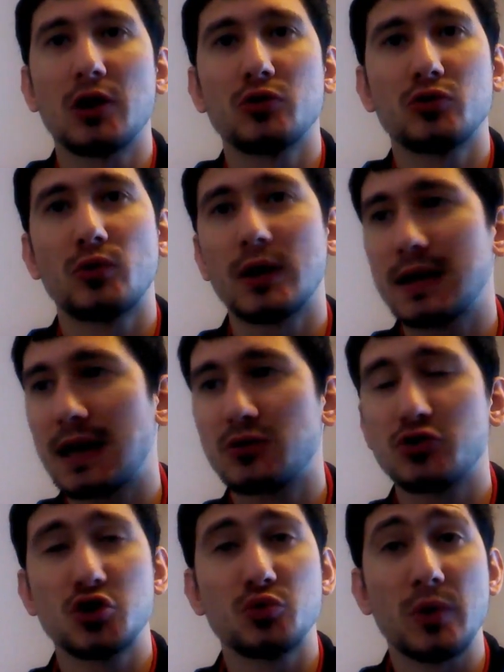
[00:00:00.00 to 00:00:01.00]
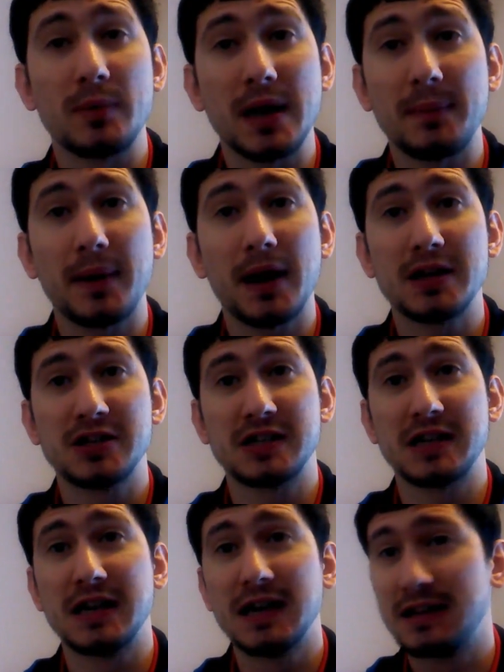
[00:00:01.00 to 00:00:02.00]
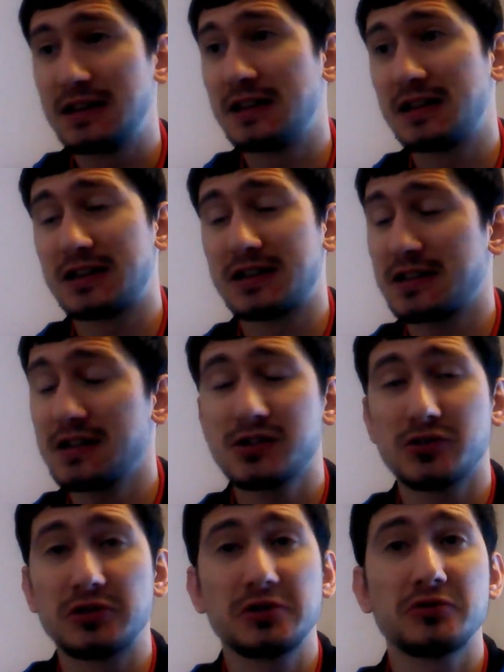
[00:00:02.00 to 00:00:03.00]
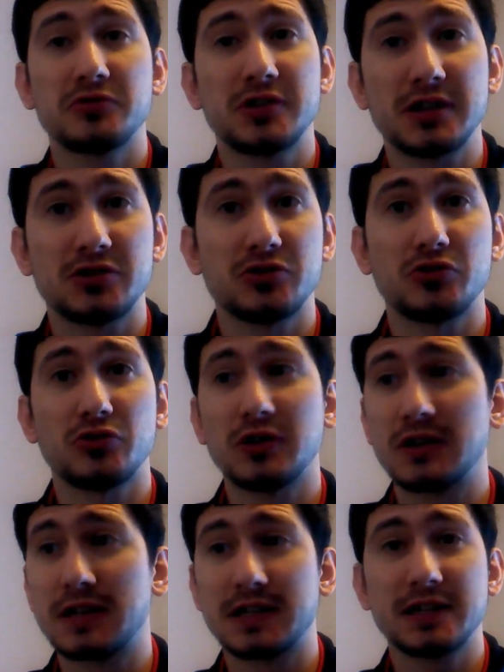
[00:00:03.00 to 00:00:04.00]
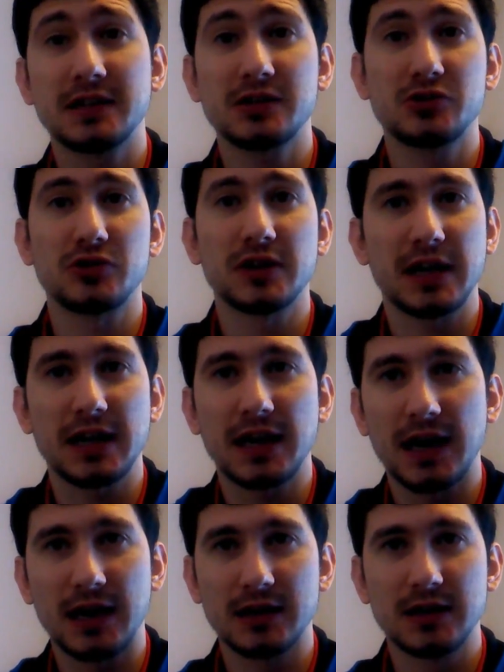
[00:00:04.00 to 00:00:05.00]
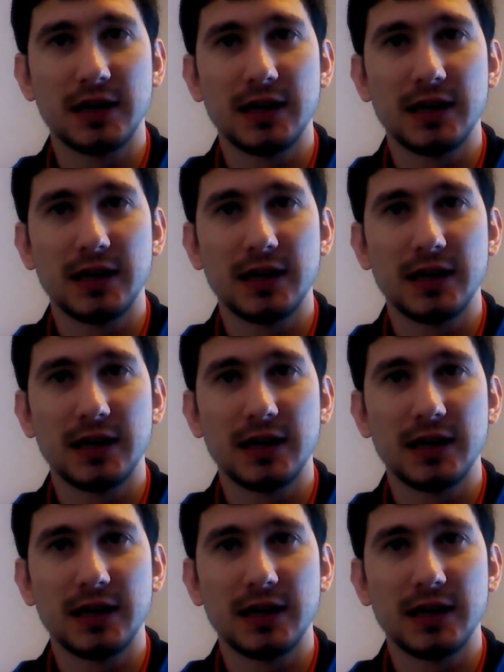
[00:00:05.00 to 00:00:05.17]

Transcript: Hanno guardato 5.000 pagine di intercettazioni, non ci sono intercettazioni che ha